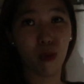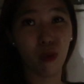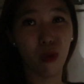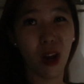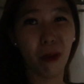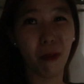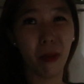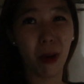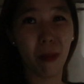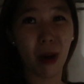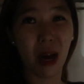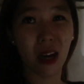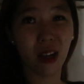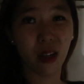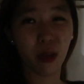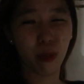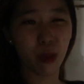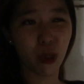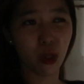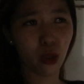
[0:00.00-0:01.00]
lama
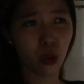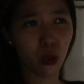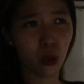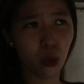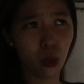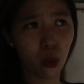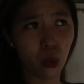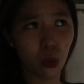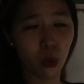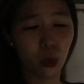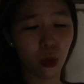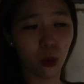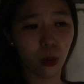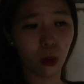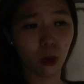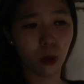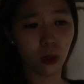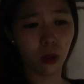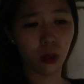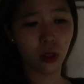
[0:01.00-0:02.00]
banget di
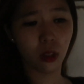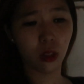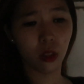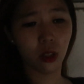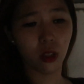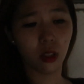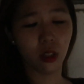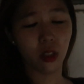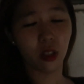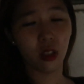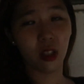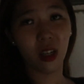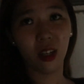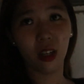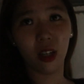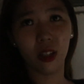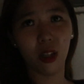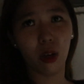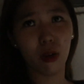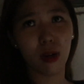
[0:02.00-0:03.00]
dia
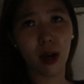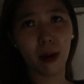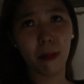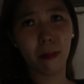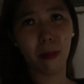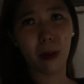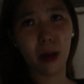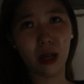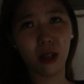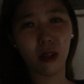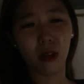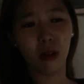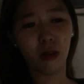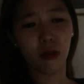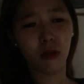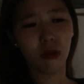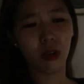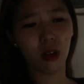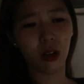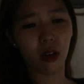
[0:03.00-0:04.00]
nggak tau ngapain
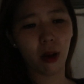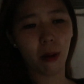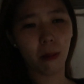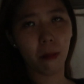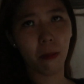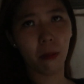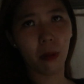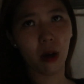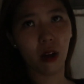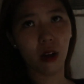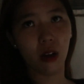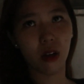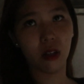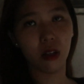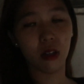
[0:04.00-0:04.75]
dulu nggak nampak